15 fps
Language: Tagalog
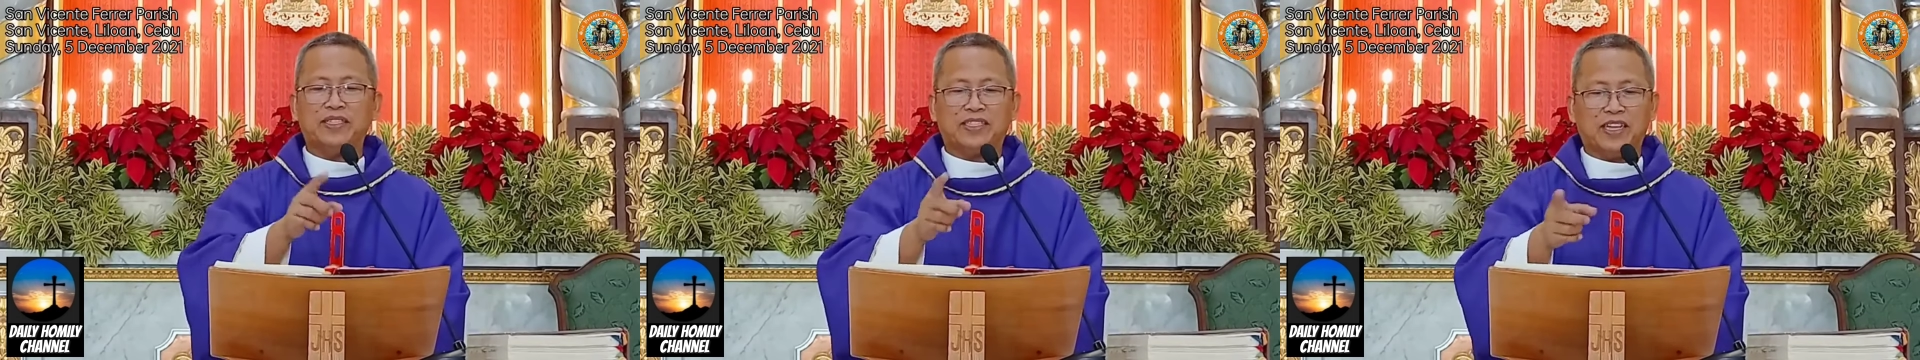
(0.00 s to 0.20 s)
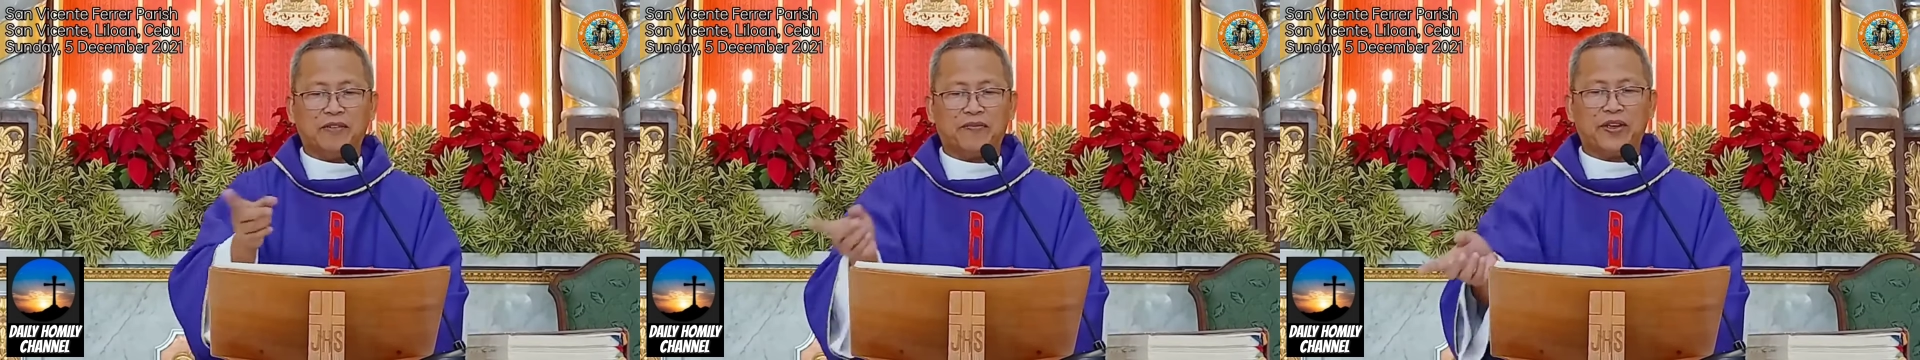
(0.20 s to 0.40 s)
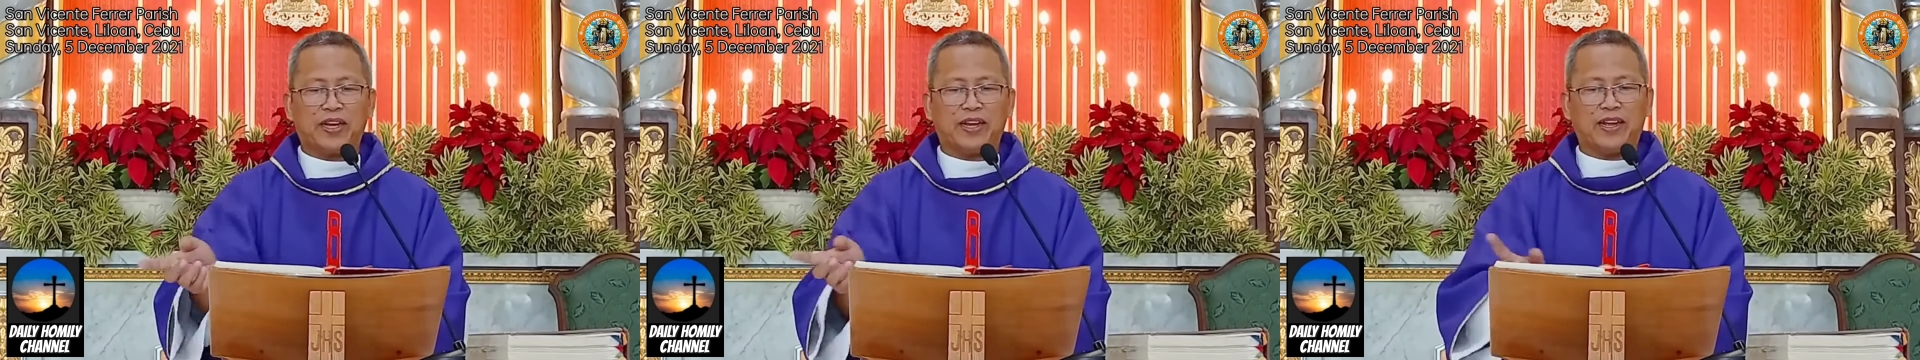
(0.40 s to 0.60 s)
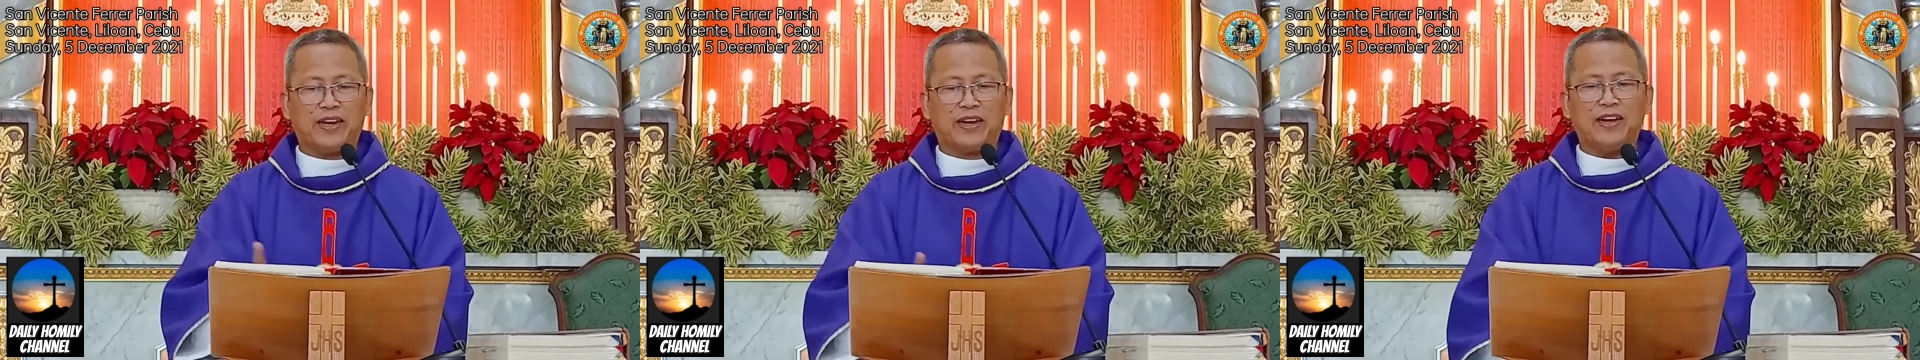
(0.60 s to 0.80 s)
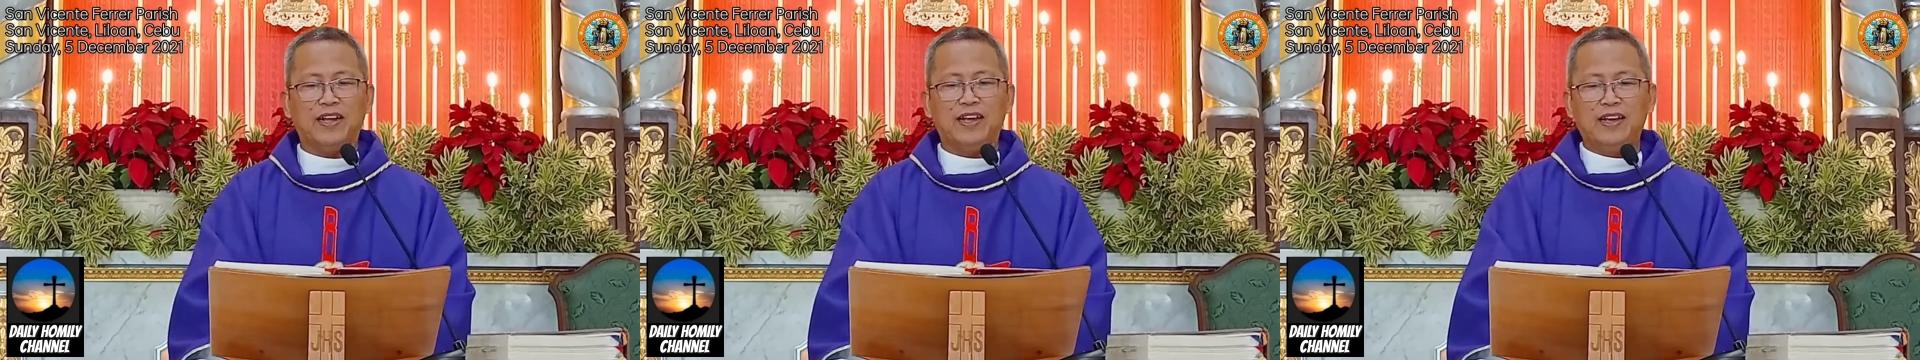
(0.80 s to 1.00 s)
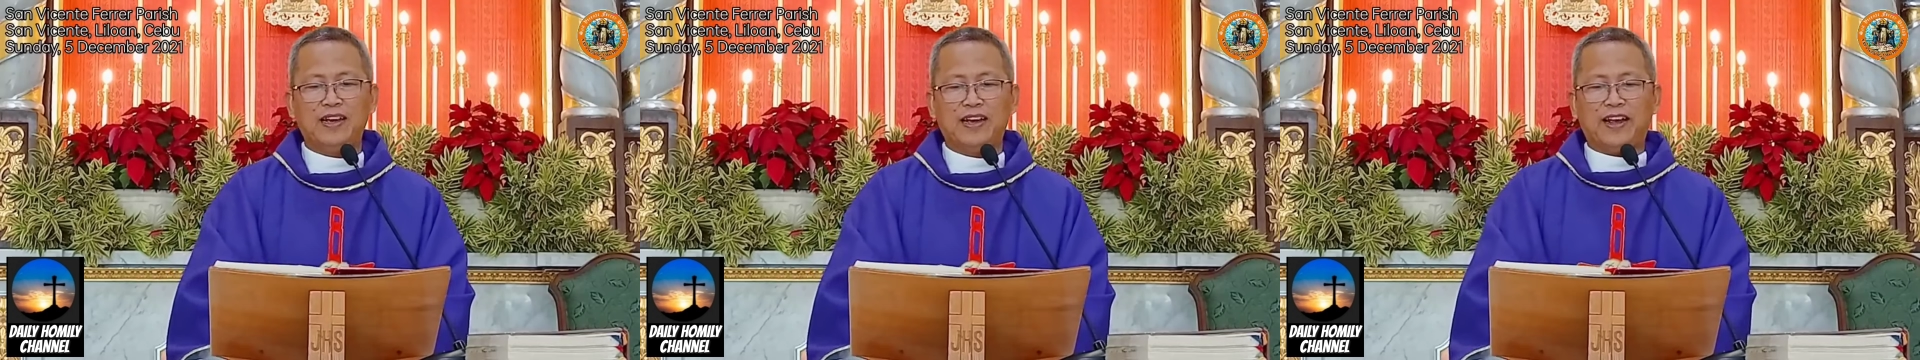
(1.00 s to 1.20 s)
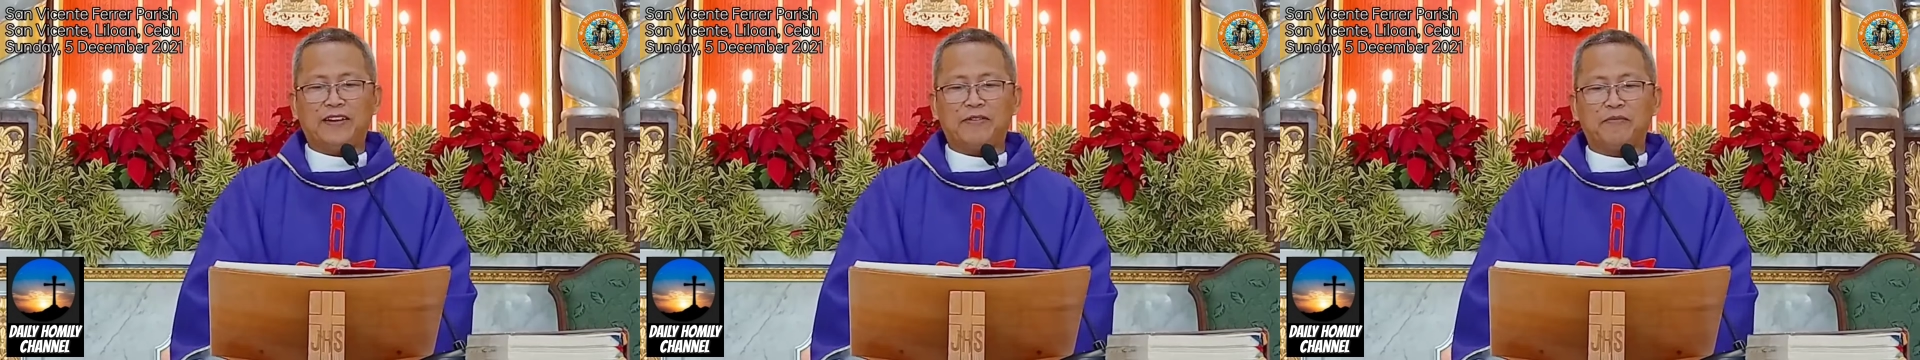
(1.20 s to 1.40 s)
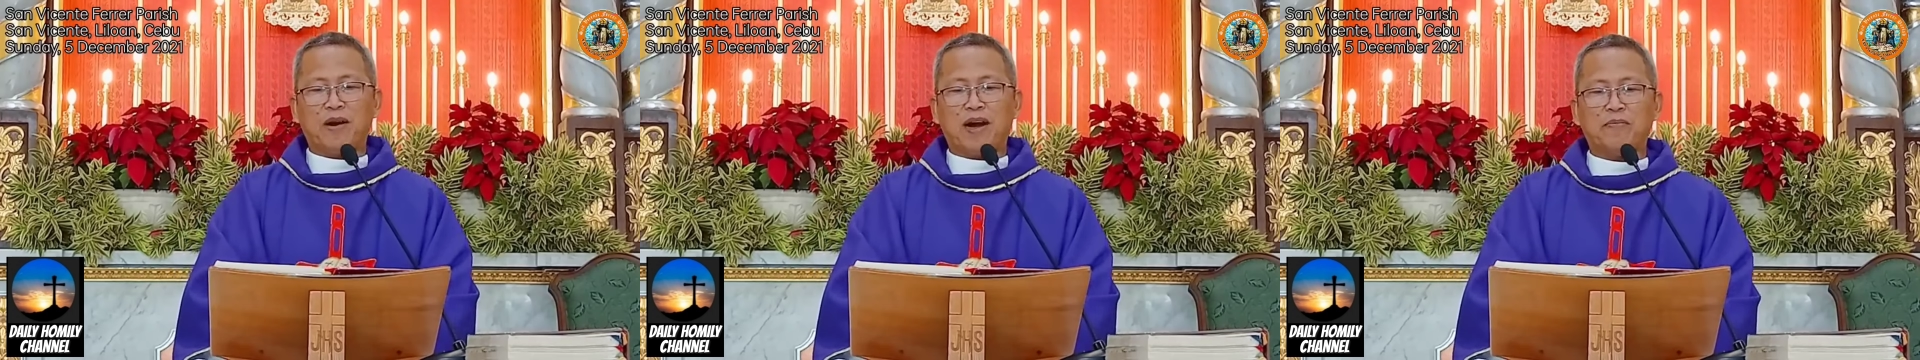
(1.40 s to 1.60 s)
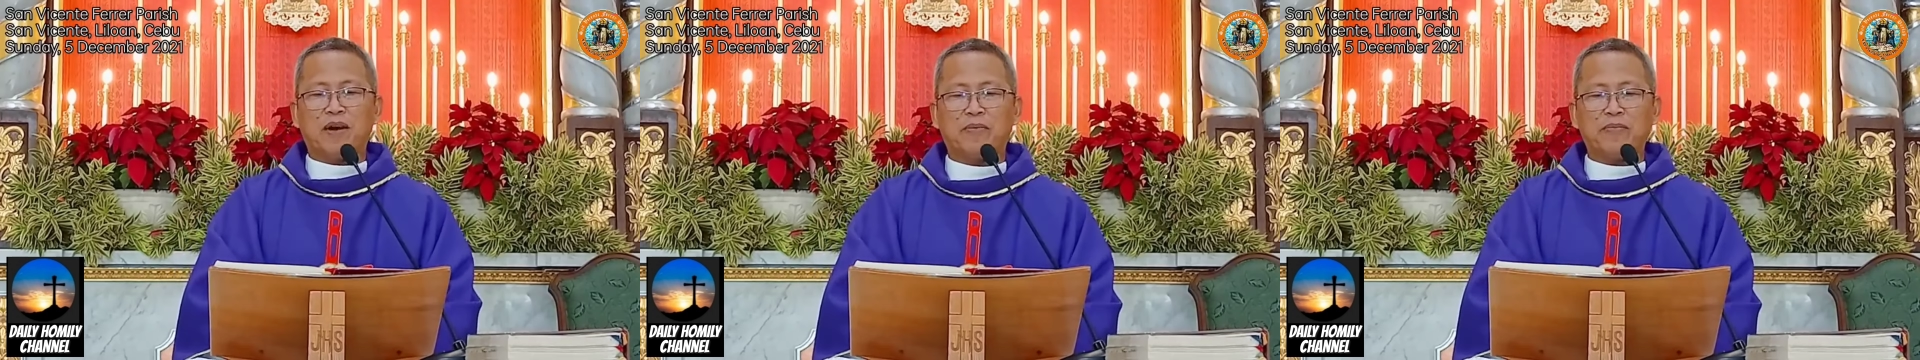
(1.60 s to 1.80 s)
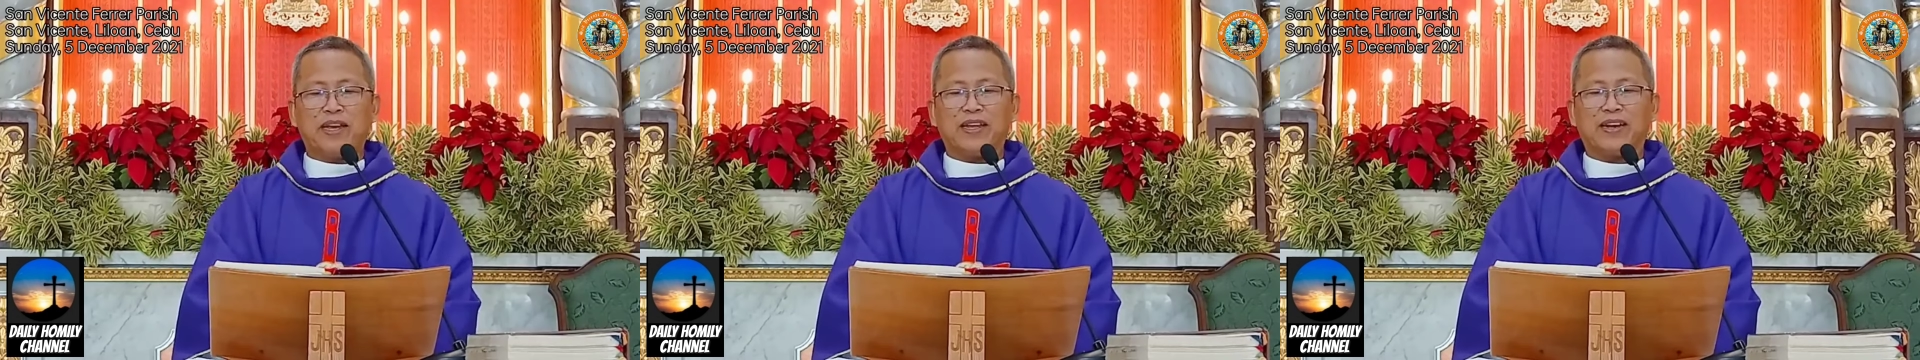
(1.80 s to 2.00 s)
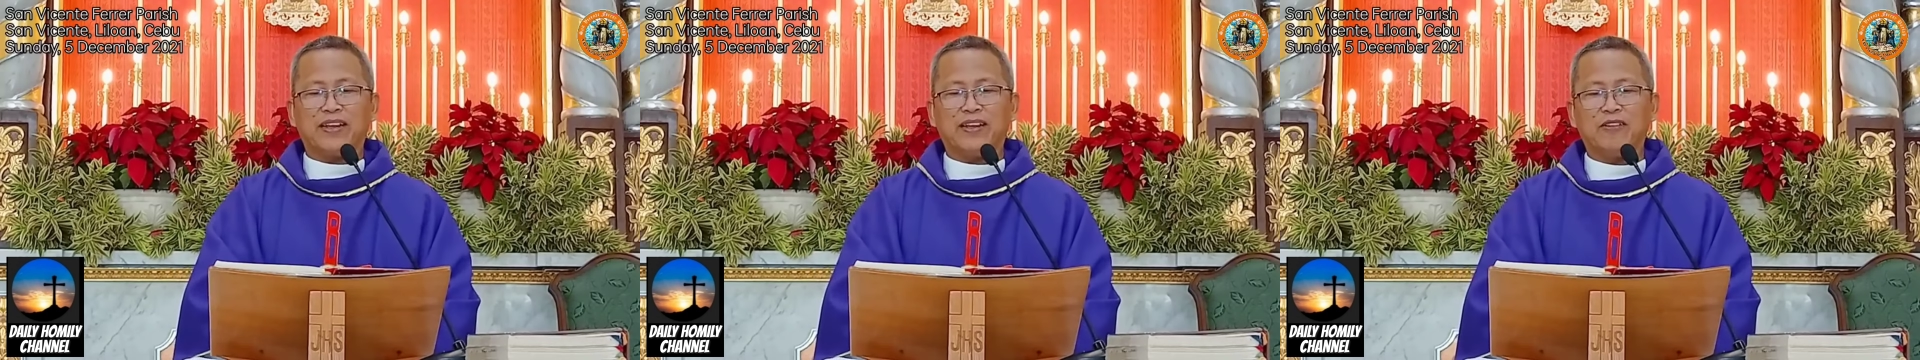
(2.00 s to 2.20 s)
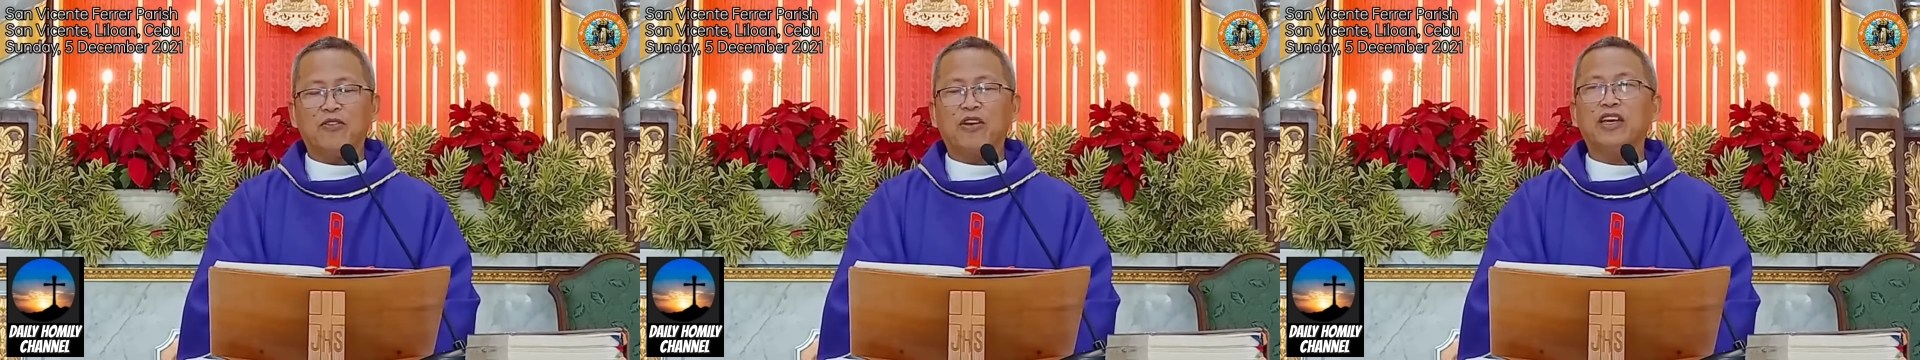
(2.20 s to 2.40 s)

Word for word: Vincent Ferrer and Mama Mary.